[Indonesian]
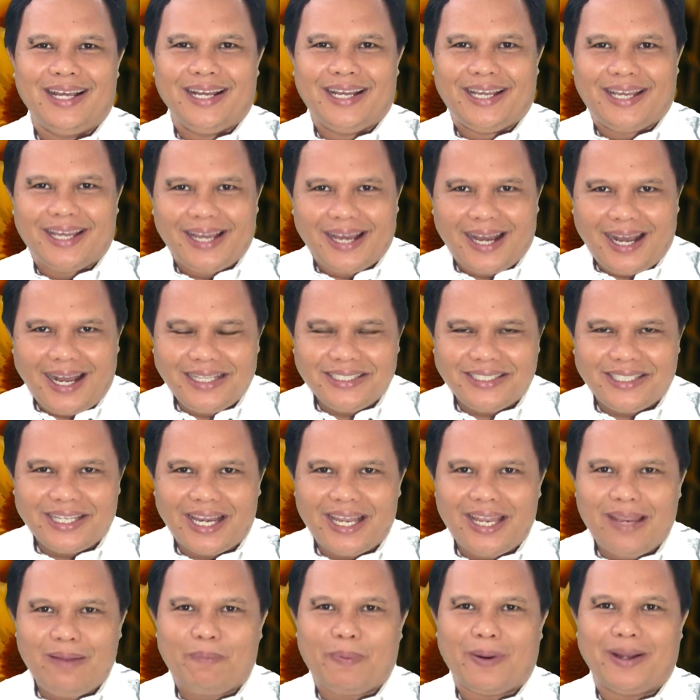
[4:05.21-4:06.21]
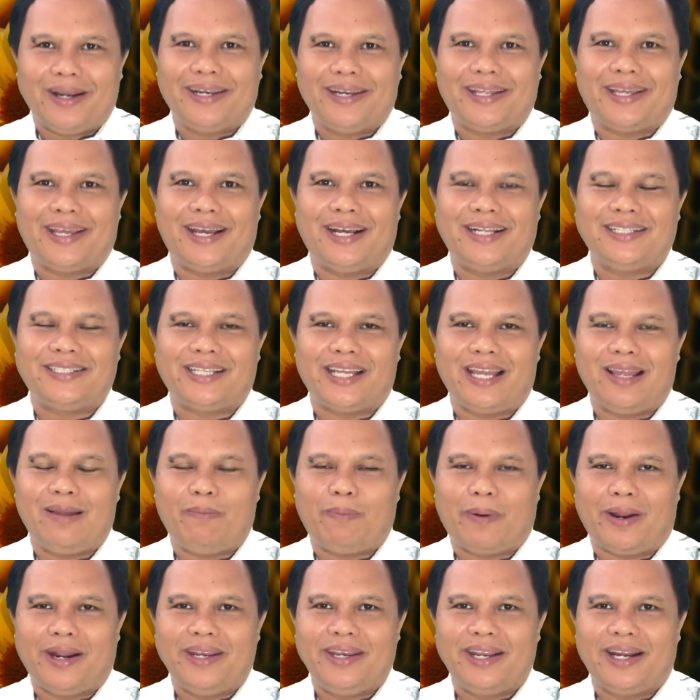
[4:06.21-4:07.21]

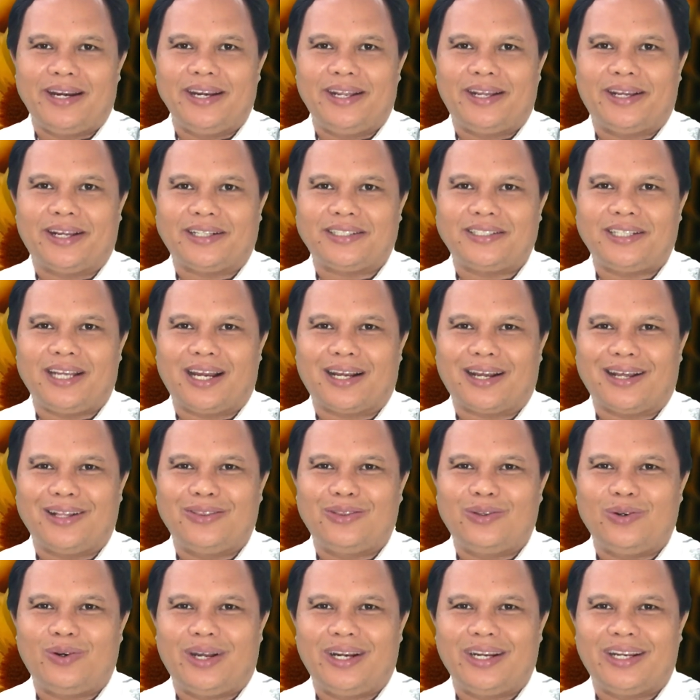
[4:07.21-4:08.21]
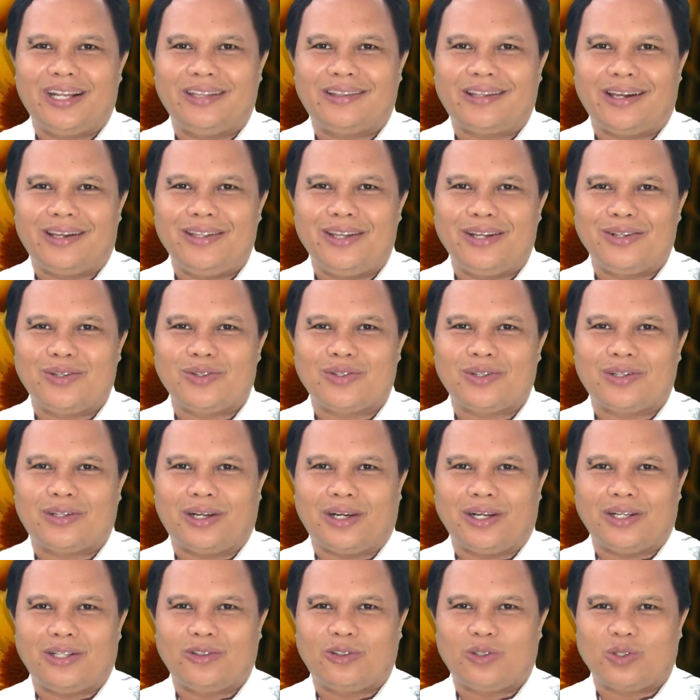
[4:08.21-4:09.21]
Keajaiban-keajaiban yang dikerjakan Tuhan kita Yesus
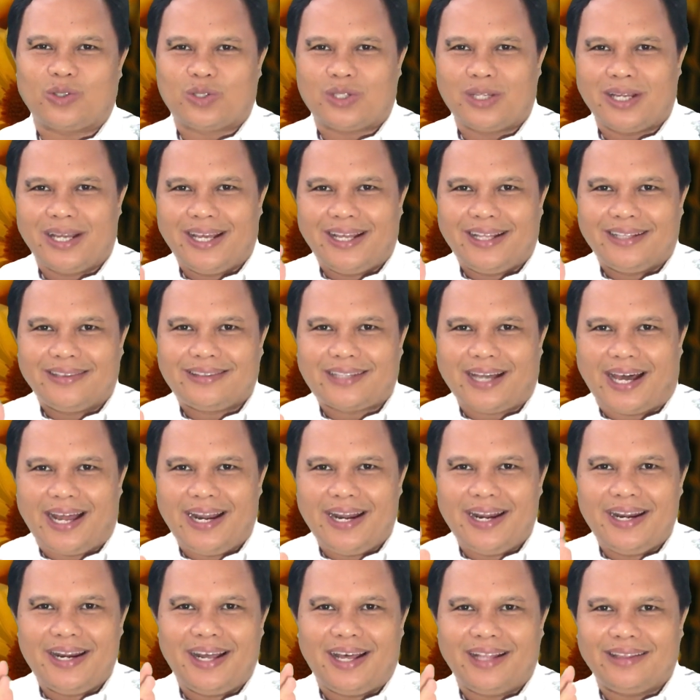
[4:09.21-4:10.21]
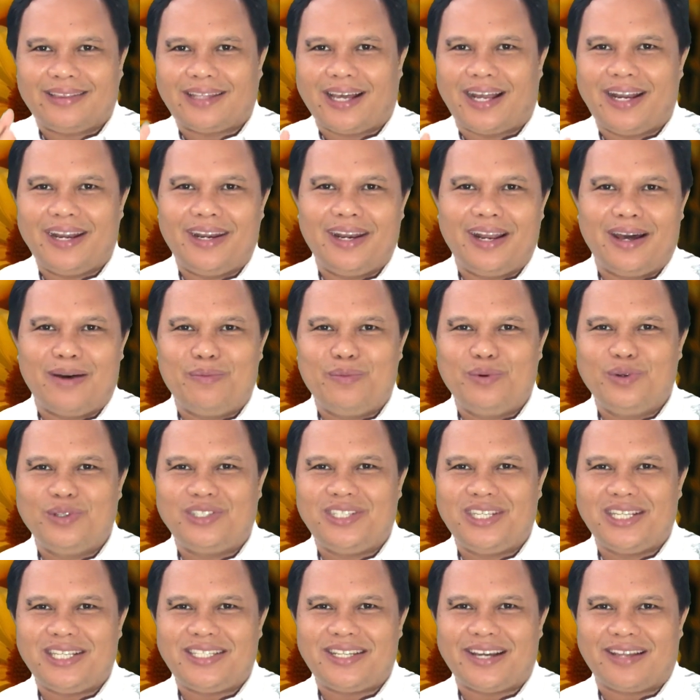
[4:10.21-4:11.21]
Kristus, tanda-tanda
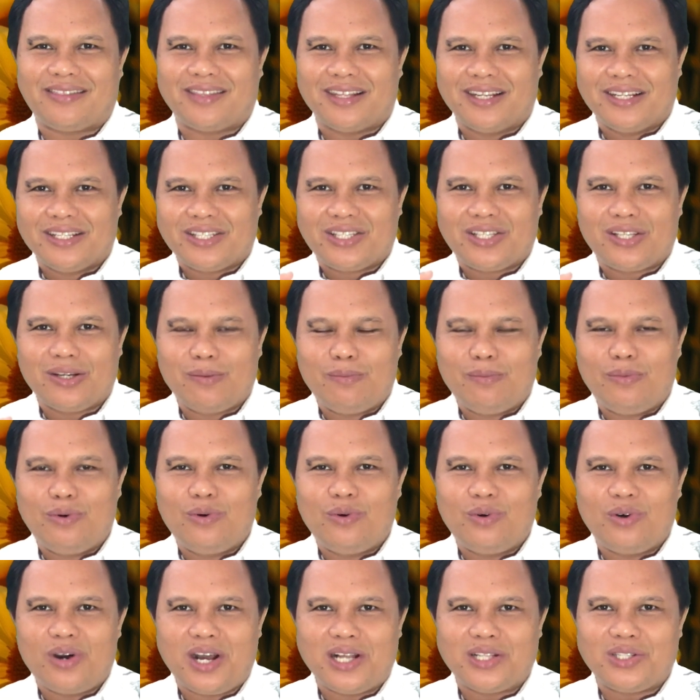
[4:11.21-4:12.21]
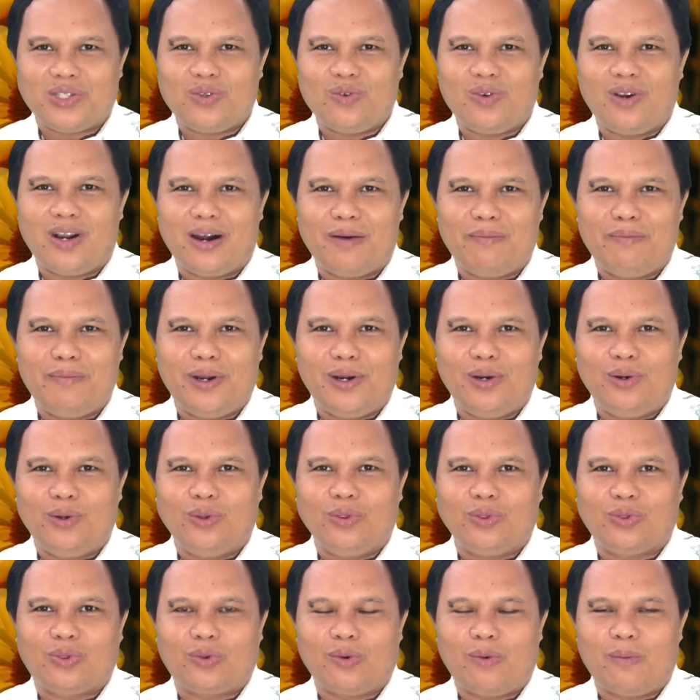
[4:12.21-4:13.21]
mujizat semua juga
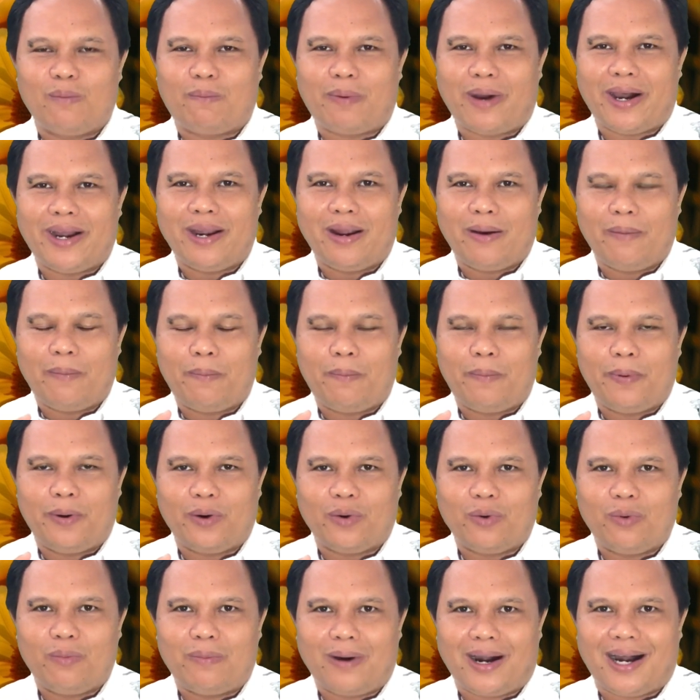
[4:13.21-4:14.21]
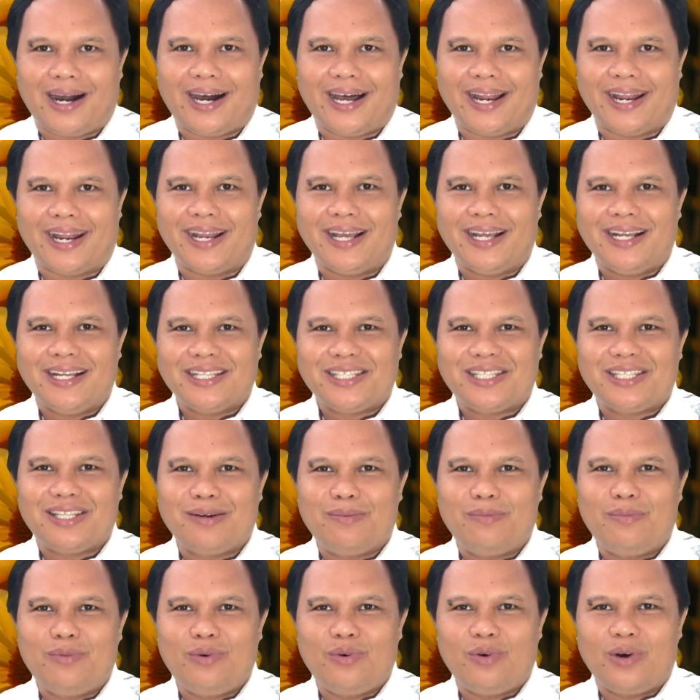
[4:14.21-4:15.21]
menuntun pada perubahan,
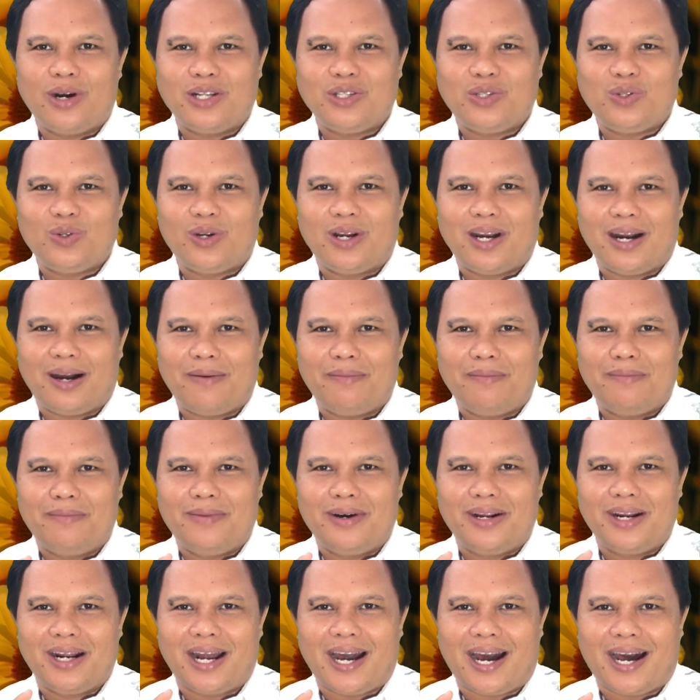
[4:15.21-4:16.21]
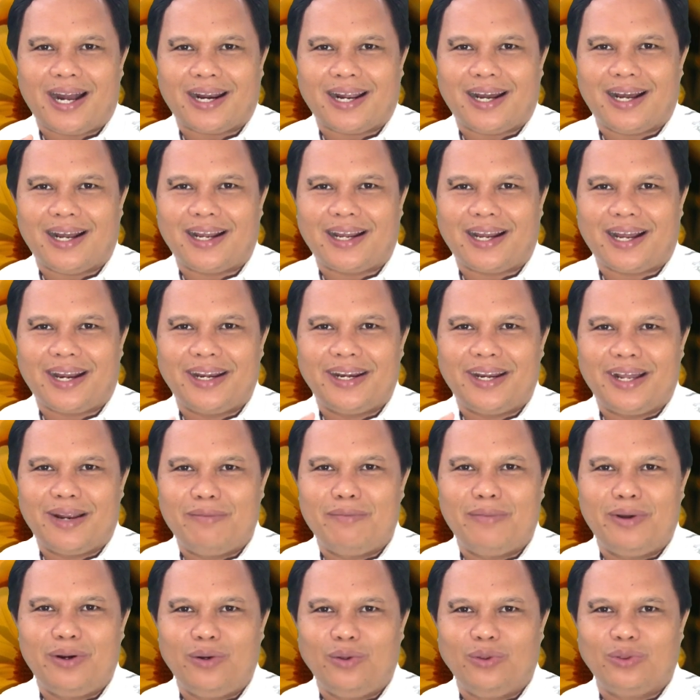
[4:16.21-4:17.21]
semua juga mengarahkan
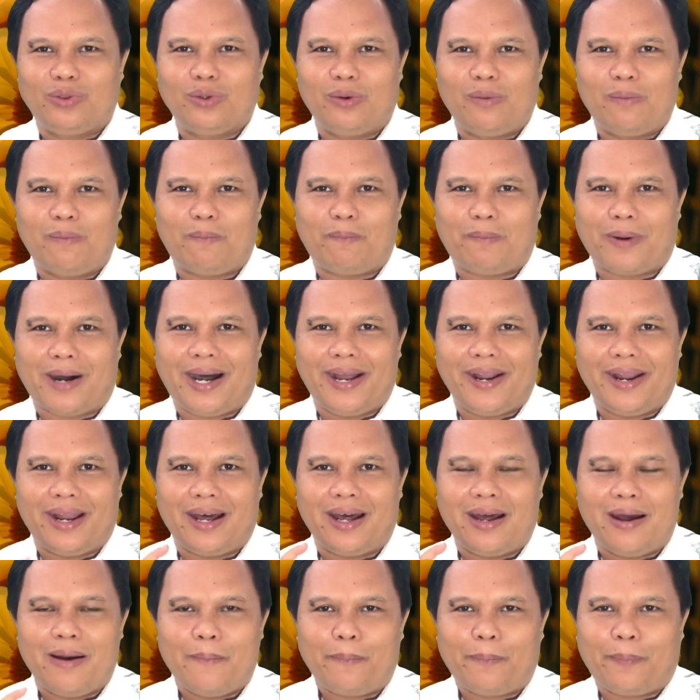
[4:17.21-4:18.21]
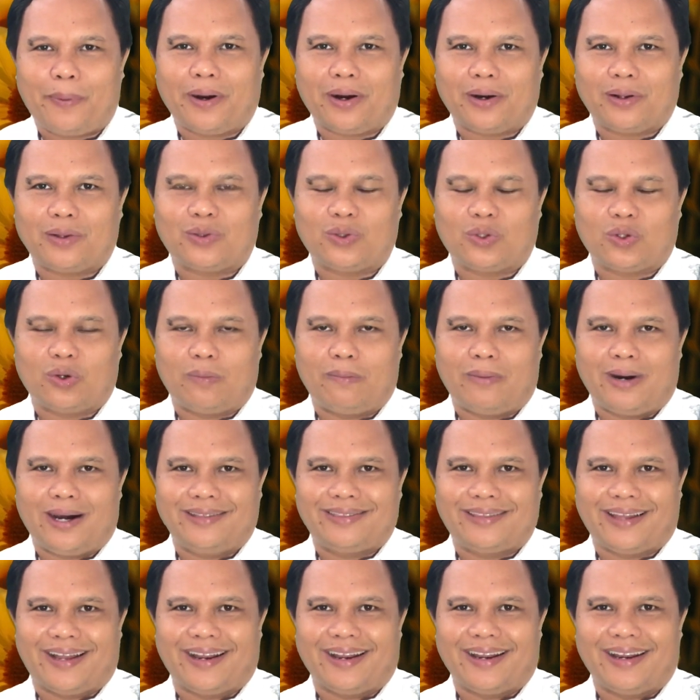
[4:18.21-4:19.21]
dan menuntun pada
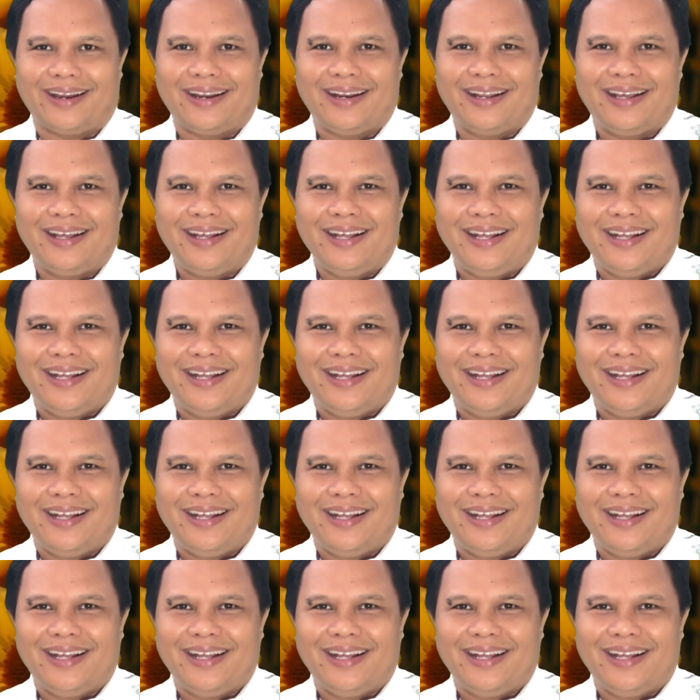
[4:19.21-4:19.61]
pertobatan.